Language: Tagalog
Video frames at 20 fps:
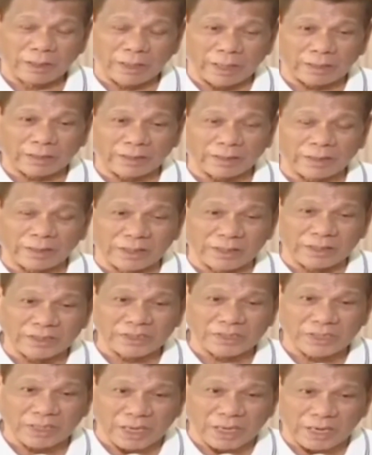Not
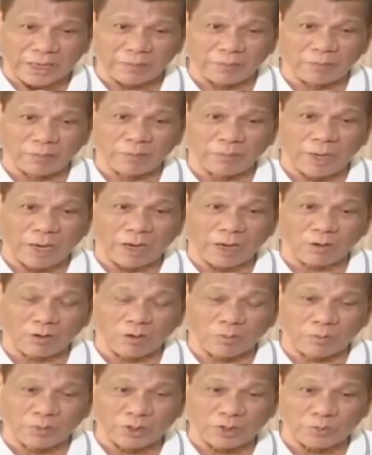this time,
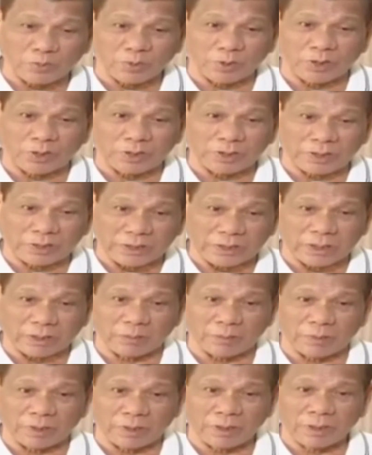ako mismo
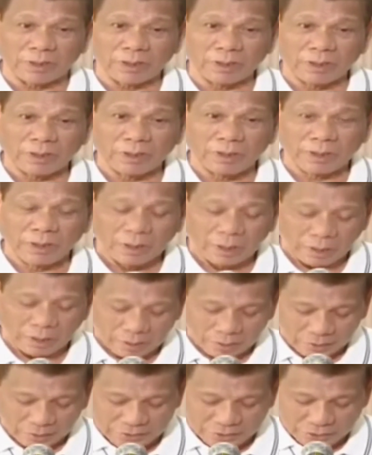nagsasabi.
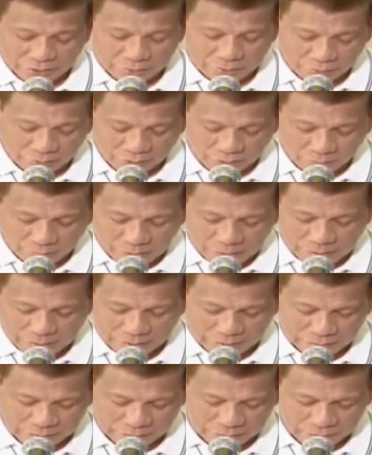Kasi yung
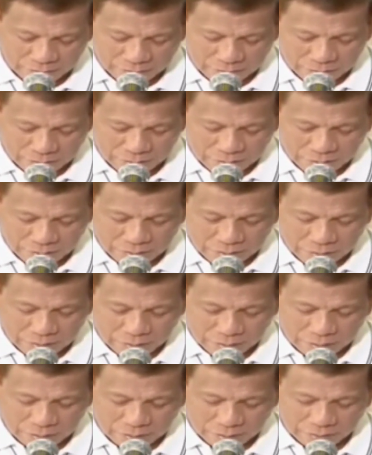iba,
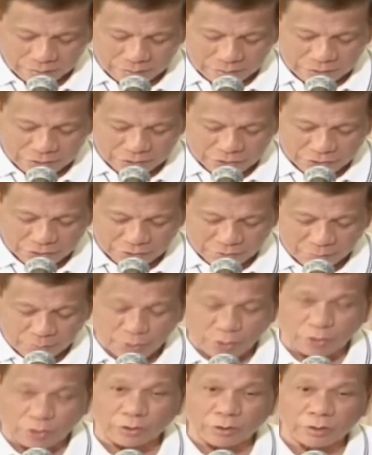
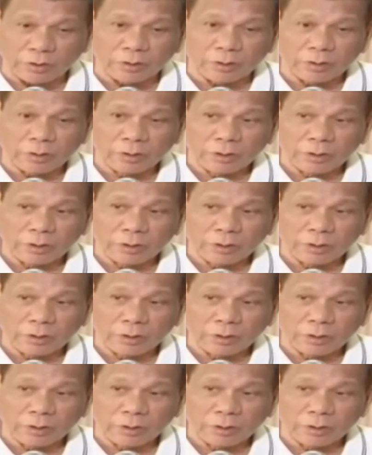nagdi-distribute,